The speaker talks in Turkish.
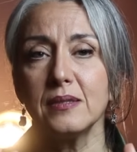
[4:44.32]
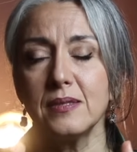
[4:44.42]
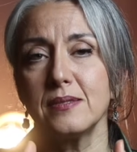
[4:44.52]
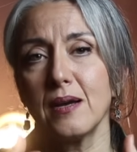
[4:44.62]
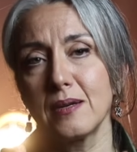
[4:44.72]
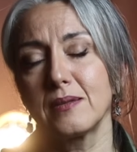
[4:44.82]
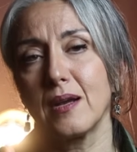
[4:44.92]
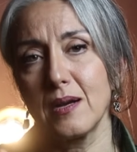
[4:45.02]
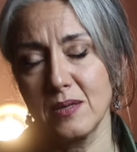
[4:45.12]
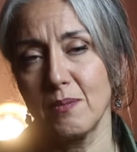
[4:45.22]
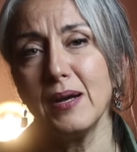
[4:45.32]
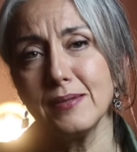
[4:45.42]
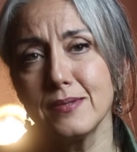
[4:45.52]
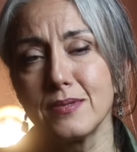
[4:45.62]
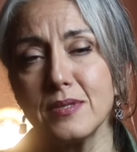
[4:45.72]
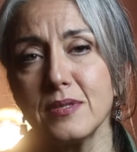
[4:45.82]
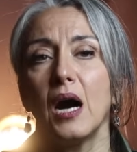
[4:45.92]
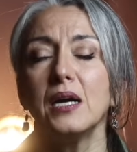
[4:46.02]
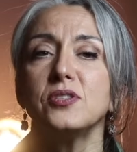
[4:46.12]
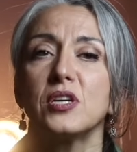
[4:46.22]
siz artık akrabasınız
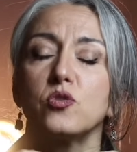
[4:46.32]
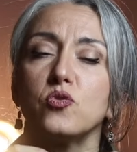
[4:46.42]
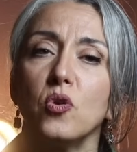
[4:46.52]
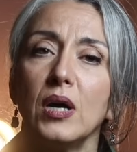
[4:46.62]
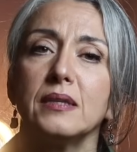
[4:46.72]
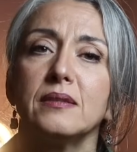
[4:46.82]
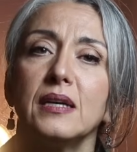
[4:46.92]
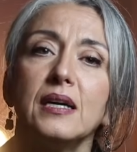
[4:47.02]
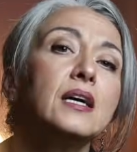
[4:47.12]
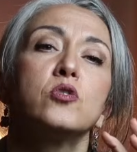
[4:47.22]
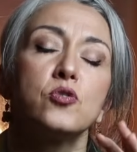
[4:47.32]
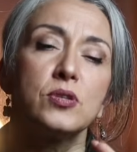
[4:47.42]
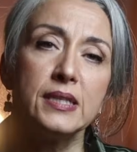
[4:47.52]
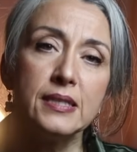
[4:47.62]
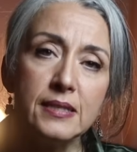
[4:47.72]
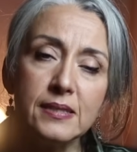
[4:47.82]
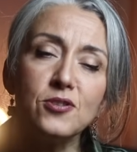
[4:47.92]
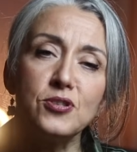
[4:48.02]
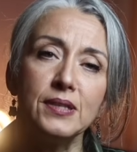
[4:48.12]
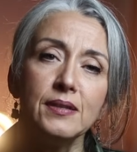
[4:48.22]
ancak şu anda çocuklarınız
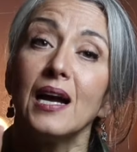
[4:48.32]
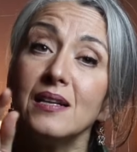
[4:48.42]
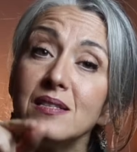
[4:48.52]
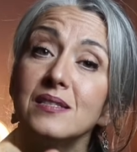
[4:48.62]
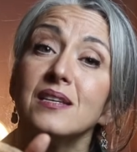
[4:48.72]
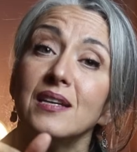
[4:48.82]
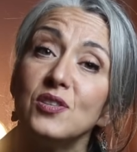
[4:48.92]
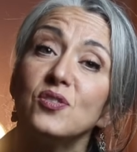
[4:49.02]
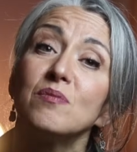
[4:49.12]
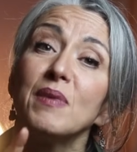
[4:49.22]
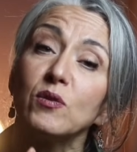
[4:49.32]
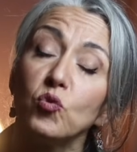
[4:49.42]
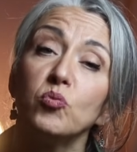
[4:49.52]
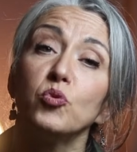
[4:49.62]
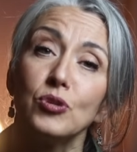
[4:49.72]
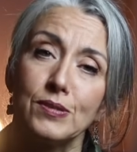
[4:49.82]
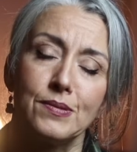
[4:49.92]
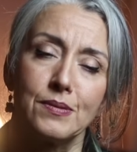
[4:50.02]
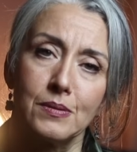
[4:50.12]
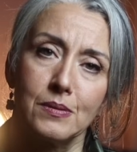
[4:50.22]
için kendinizi geliştirmek
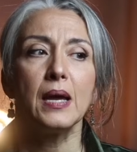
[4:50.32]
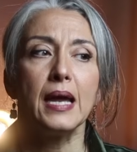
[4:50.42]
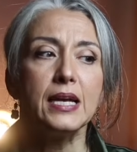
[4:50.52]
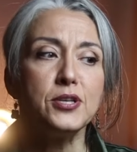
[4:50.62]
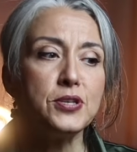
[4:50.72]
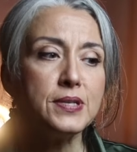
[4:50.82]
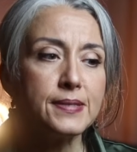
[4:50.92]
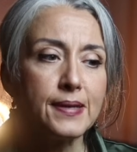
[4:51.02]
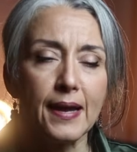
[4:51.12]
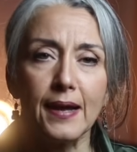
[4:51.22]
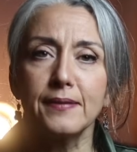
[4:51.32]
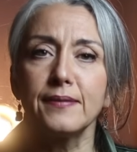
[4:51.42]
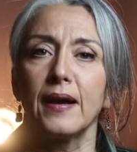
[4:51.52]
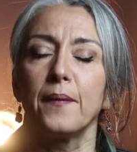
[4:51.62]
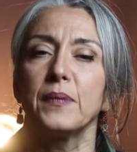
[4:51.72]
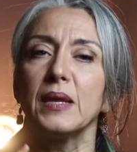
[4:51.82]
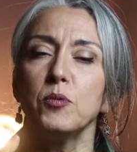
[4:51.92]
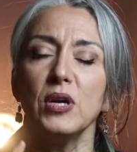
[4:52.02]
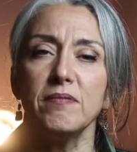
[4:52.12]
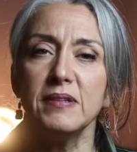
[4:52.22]
durumundasınız. Eşiniz hayatta
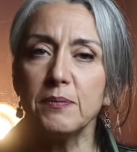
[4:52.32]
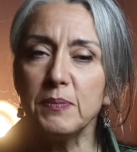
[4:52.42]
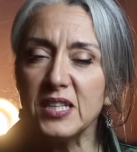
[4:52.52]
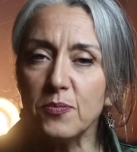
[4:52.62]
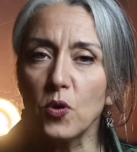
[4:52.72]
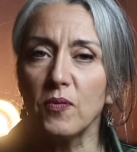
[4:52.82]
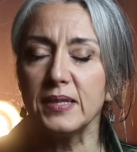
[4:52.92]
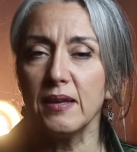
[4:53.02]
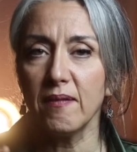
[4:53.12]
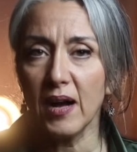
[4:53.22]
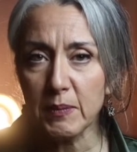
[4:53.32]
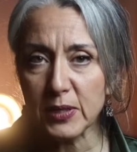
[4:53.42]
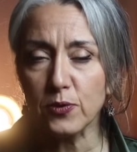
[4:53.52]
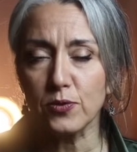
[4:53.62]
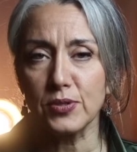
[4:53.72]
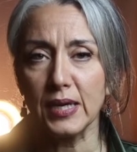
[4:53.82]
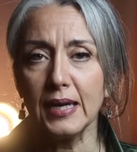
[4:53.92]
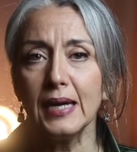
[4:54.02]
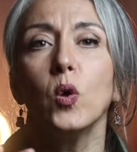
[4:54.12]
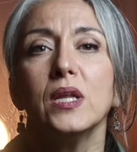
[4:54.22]
bu evlilik bitmiyor ve devam
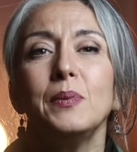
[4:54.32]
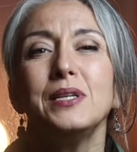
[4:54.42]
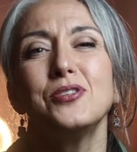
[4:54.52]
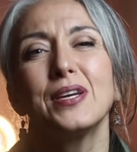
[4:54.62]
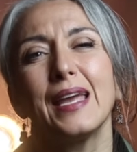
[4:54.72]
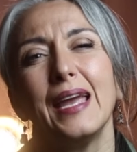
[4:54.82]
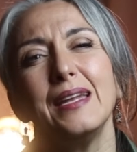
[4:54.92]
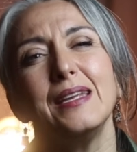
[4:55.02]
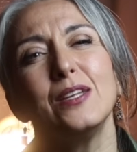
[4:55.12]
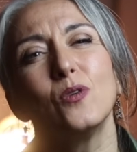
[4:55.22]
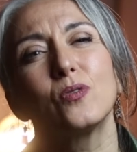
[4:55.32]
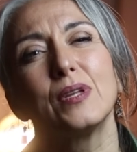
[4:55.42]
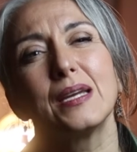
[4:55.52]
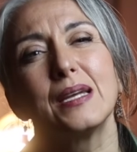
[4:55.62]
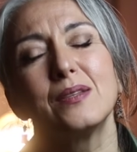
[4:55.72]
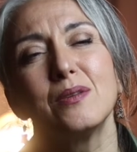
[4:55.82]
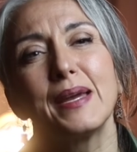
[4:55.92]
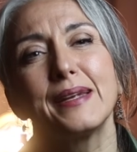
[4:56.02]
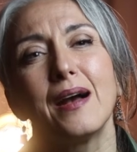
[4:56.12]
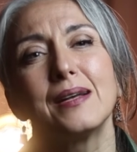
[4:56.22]
ediyorsa olabilecek en iyi noktaya
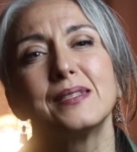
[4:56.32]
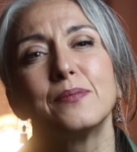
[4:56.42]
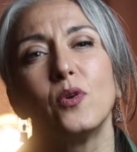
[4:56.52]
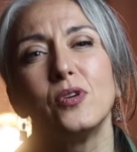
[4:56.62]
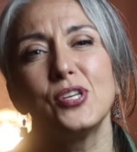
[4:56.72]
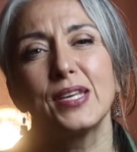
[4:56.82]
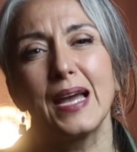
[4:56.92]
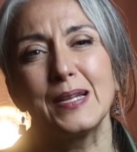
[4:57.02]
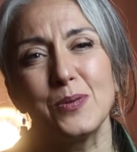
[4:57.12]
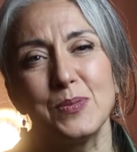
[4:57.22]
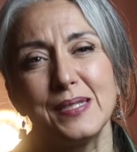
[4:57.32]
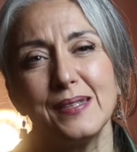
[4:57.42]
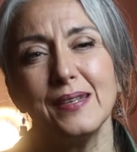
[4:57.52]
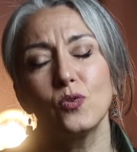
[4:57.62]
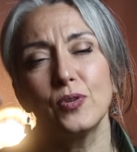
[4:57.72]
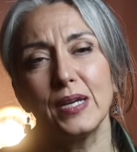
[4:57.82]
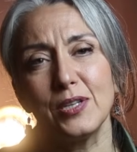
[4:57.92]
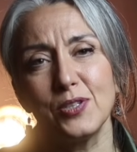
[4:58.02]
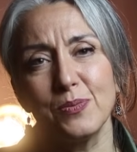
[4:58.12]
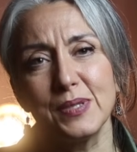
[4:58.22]
getirmek lazım. Önce kendimizi, sonra
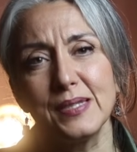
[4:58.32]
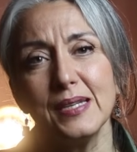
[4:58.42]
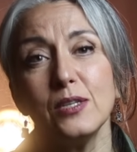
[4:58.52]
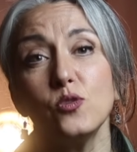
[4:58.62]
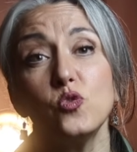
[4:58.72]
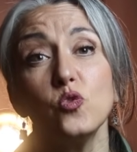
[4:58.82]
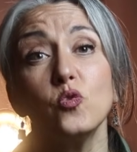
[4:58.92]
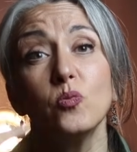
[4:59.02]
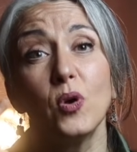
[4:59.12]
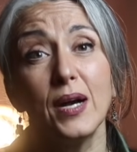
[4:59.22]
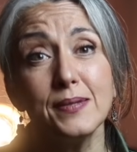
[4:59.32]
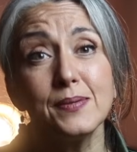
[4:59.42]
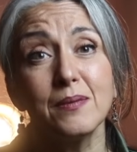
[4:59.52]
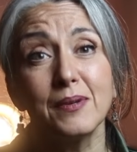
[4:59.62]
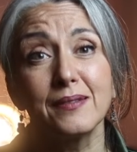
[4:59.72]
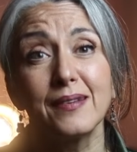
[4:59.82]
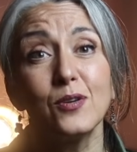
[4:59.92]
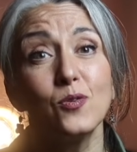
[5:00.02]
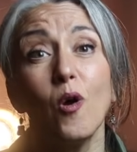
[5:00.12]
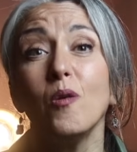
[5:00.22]
eşimizi. Çünkü bu aynı
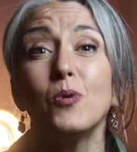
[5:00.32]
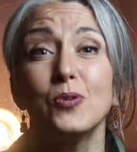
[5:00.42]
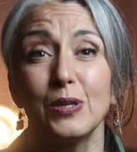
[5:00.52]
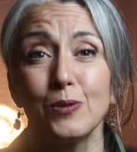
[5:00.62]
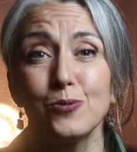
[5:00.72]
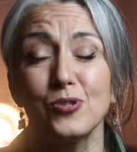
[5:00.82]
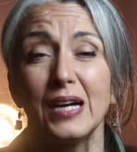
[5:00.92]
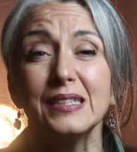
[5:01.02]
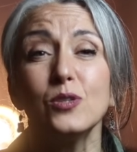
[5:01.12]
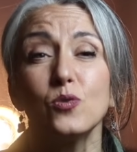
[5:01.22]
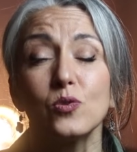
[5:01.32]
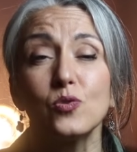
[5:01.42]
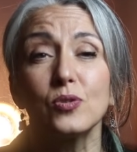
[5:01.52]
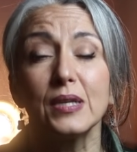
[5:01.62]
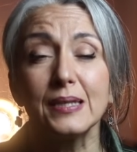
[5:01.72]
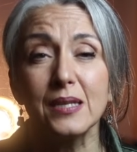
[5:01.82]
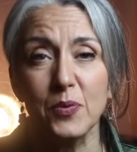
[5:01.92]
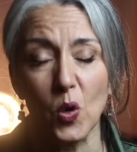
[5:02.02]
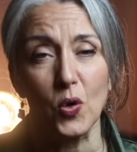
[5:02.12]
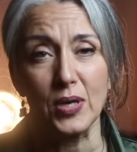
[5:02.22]
zamanda rol model olacağınız çocuklara
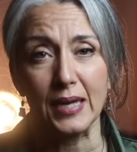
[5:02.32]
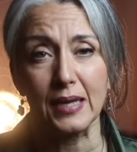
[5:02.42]
da bir örnek.